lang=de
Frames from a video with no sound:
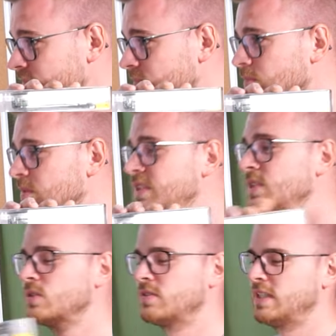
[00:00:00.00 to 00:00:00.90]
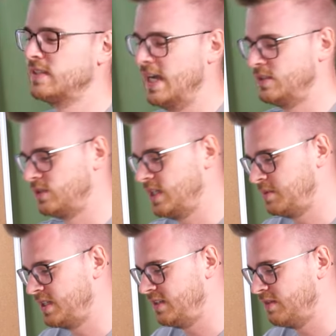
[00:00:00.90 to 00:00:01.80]
Mhm. Beziehungsweise, also ich
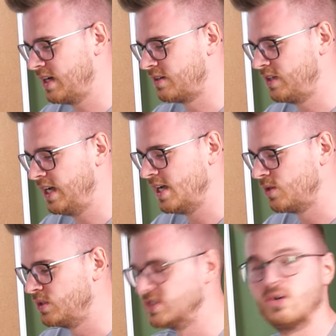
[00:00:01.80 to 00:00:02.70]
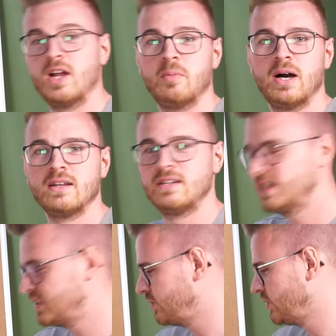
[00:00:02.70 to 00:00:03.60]
habe hier die Wagen der allgäu zoller
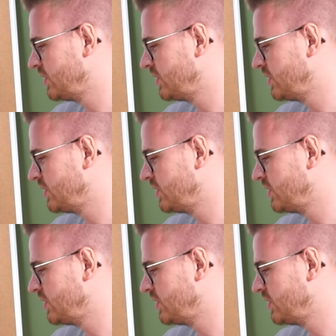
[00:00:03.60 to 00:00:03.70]
die jetzt